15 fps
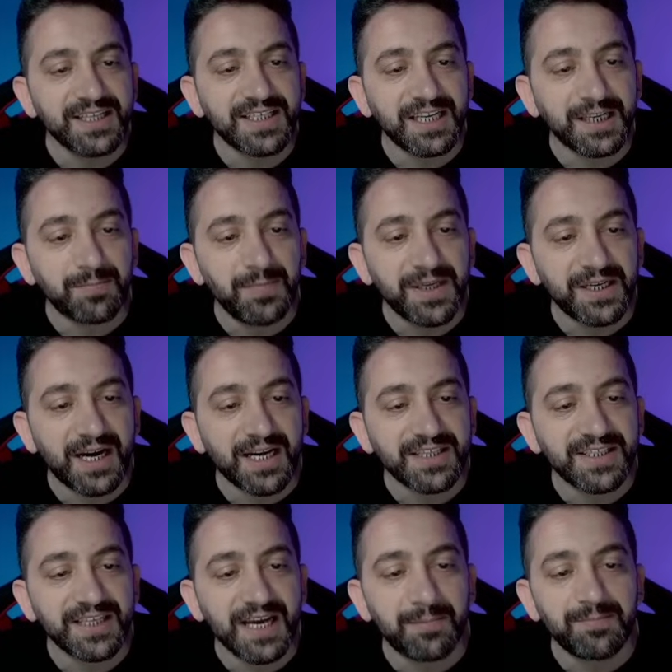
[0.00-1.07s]
derecelik bir
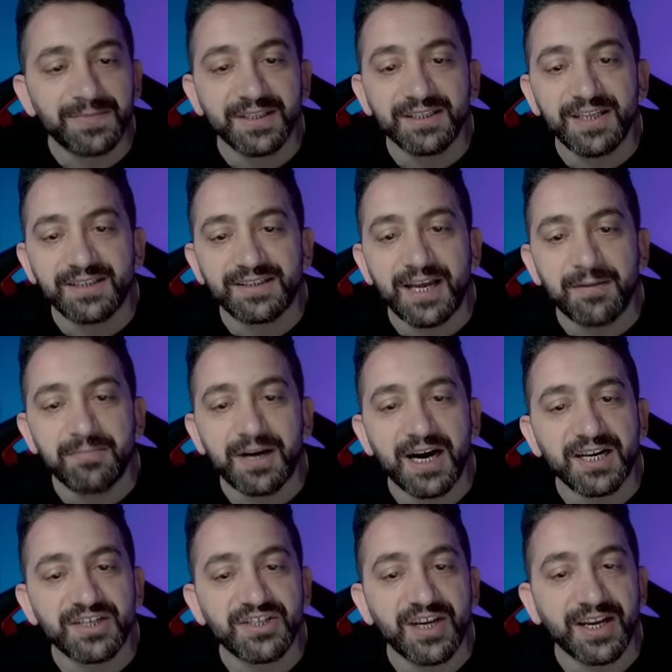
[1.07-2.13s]
açı yaptığında tam
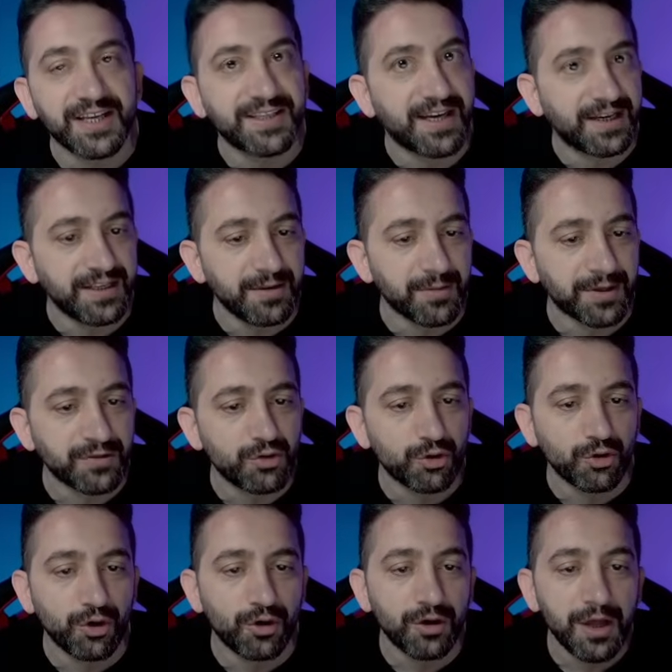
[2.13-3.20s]
karşıya geçer değil mi?
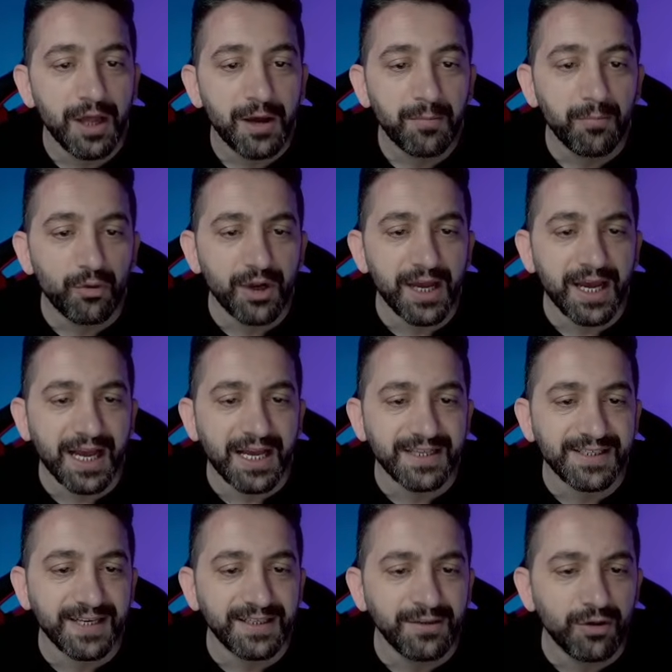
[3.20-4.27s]
Çünkü buraya
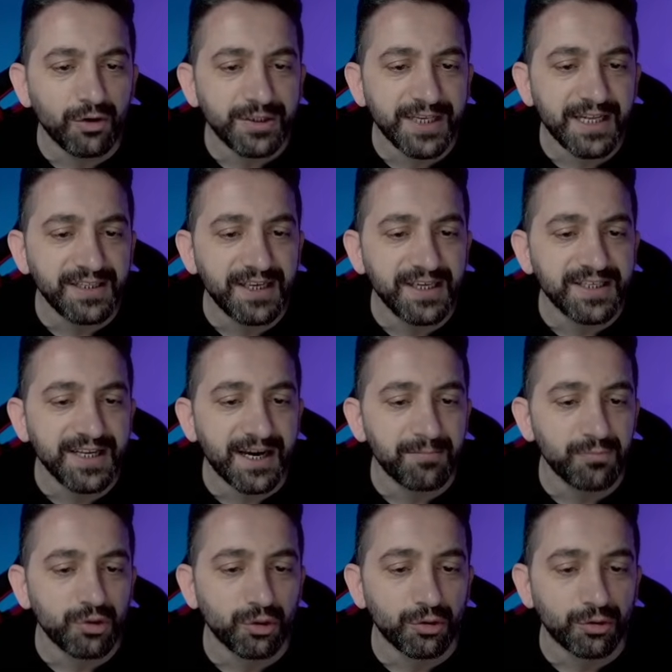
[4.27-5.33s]
gelseydi 90 derece
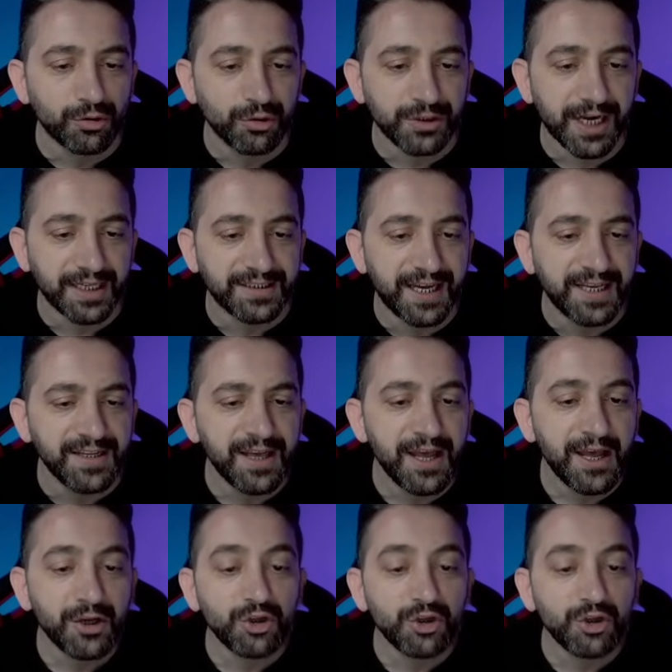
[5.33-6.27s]
yapmış olurdu zaten.